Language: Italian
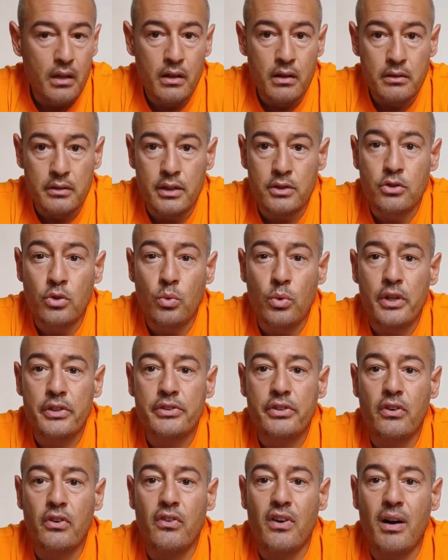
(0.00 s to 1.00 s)
Detto
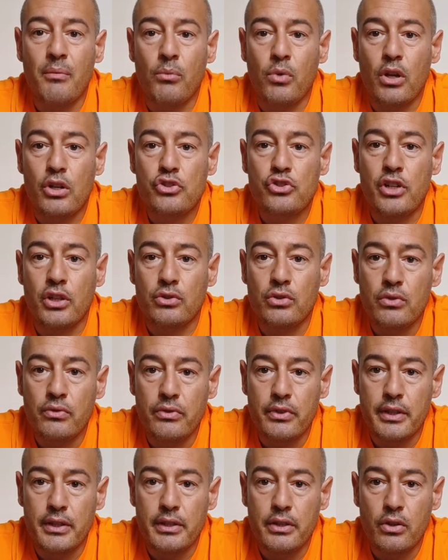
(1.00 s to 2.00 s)
questo avevamo lasciato il
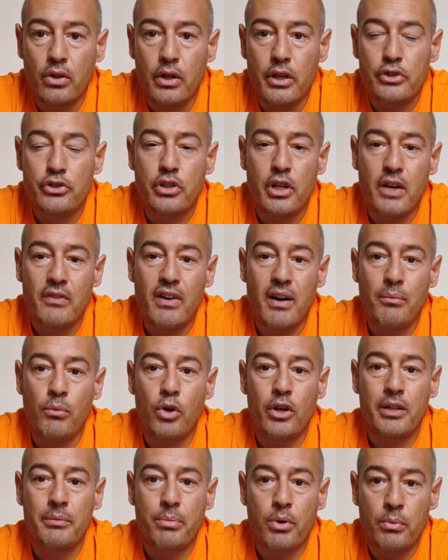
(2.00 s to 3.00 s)
video e ci eravamo
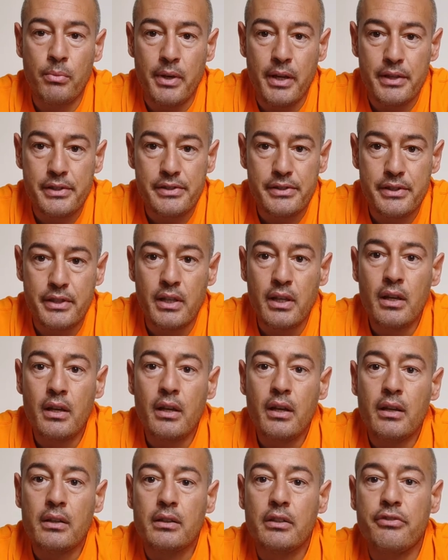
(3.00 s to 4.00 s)
ripromessi
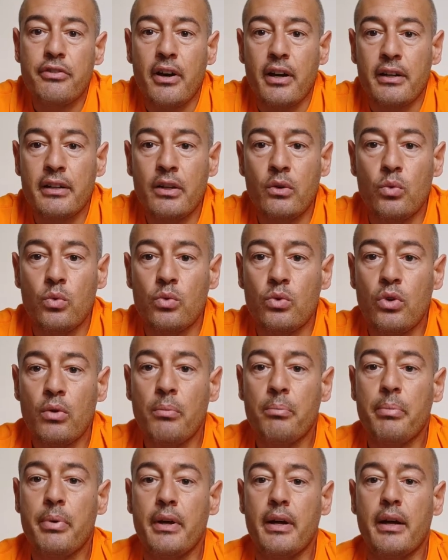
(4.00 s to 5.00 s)
di farne
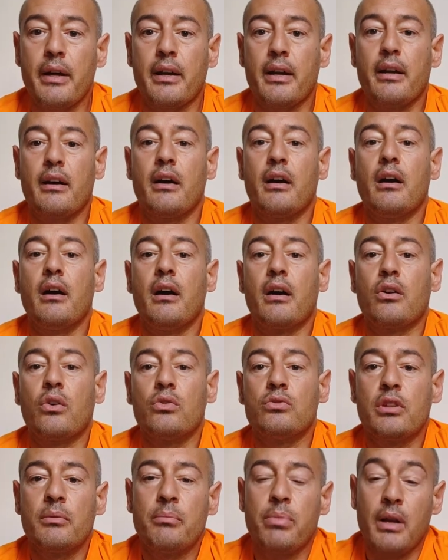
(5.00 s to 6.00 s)
uno per eh,
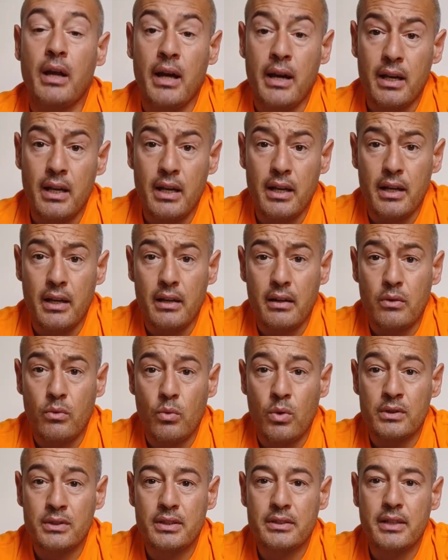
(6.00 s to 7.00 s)
contemplare le
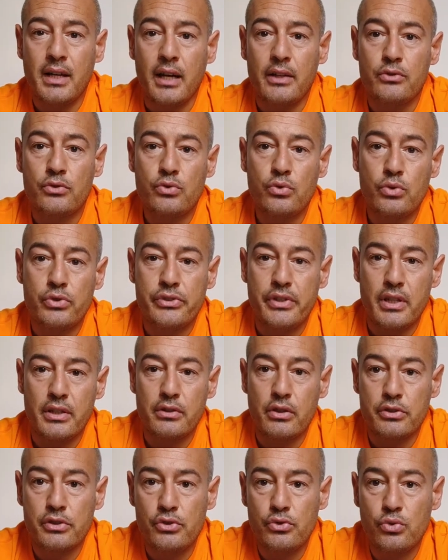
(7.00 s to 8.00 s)
quantità giuste, le
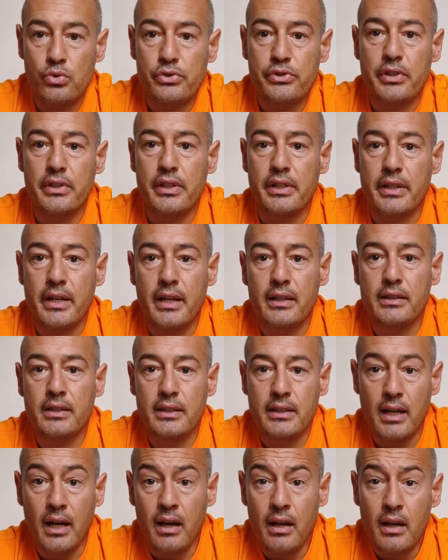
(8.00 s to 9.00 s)
dosi giuste di
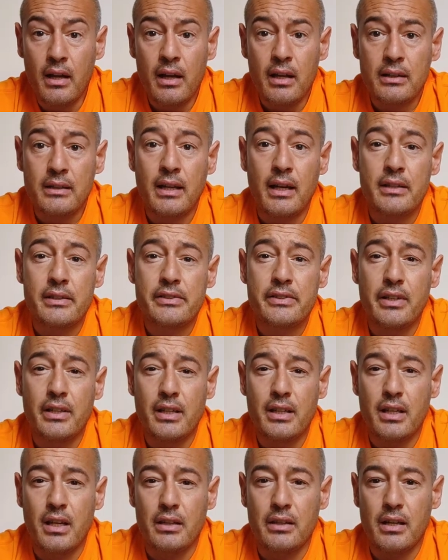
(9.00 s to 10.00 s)
creatina da
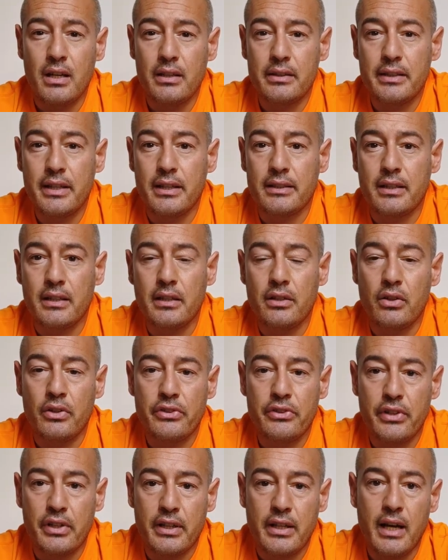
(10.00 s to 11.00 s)
inserire nella dieta dei
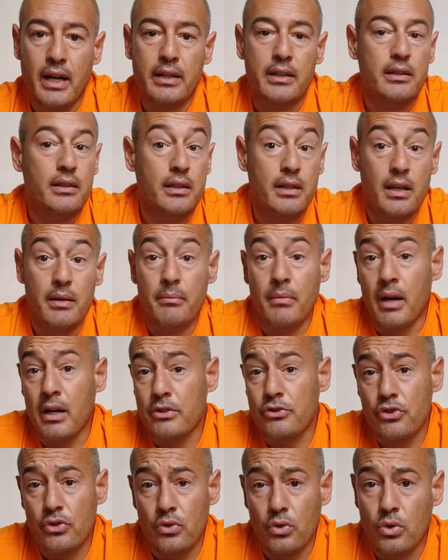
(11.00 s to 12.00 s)
nostri cani che
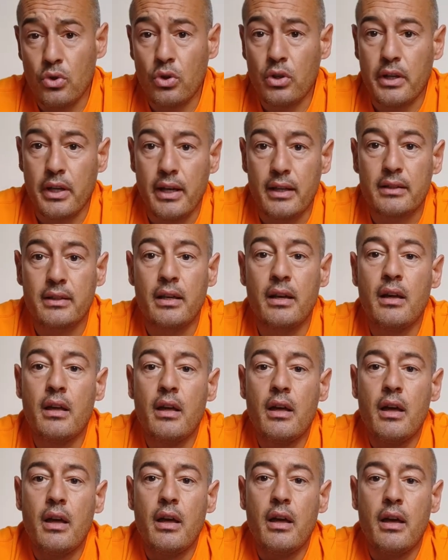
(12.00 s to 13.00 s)
mangiano crocchette
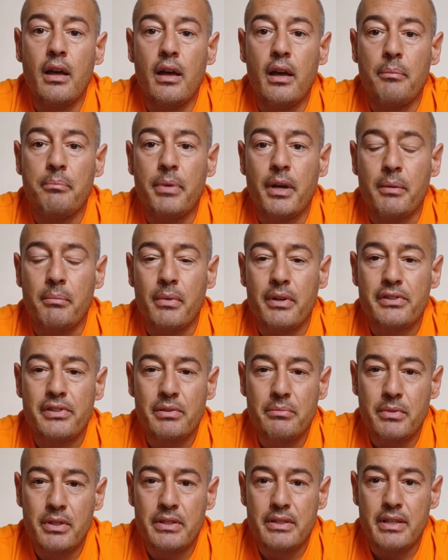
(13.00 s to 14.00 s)
eh, per
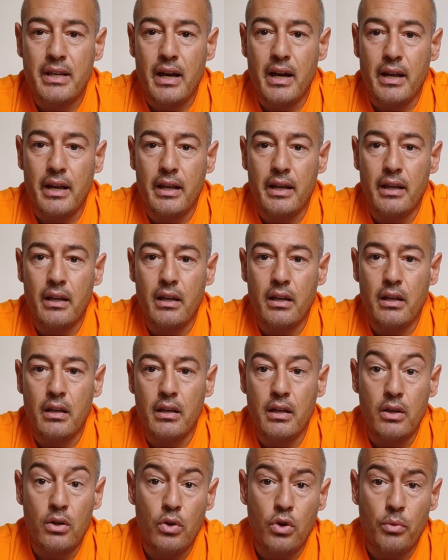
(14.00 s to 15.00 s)
massimizzare
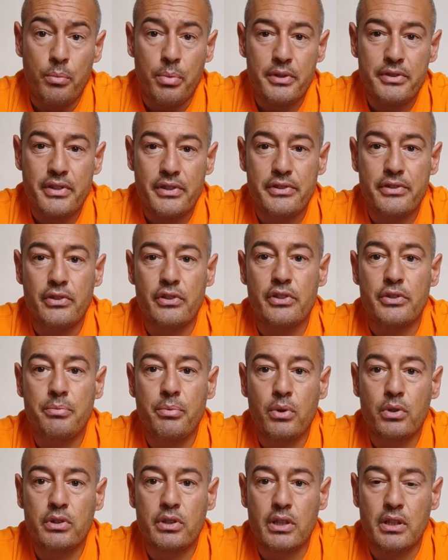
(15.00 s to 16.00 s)
le loro prestazioni
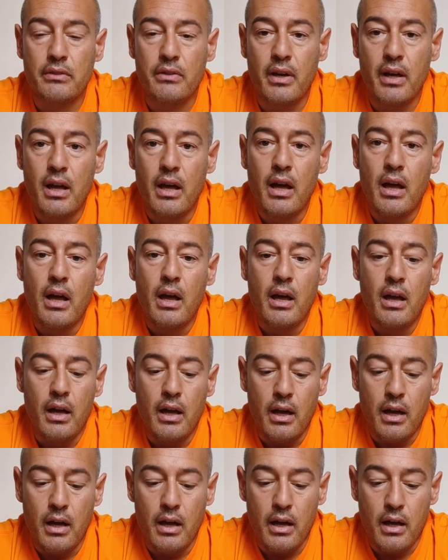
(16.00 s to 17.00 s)
sportive
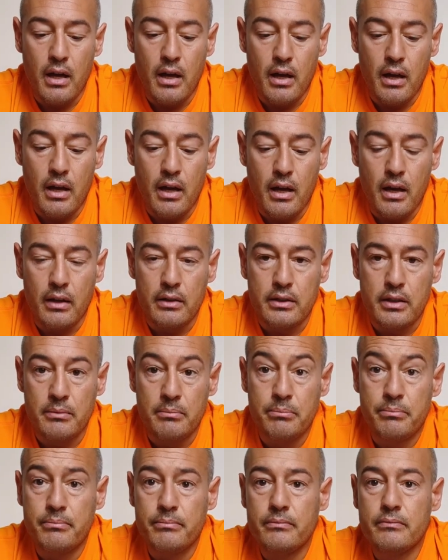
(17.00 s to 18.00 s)
eh,
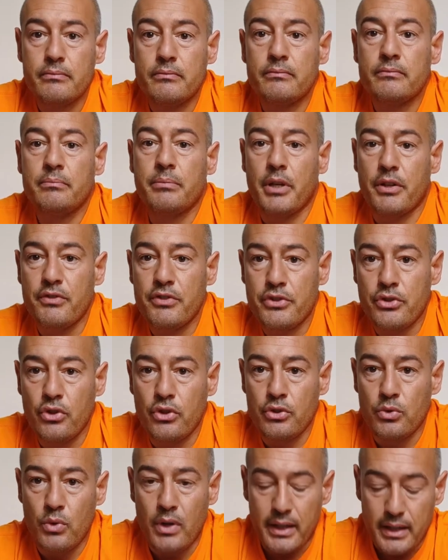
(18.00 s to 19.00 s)
in previsione di una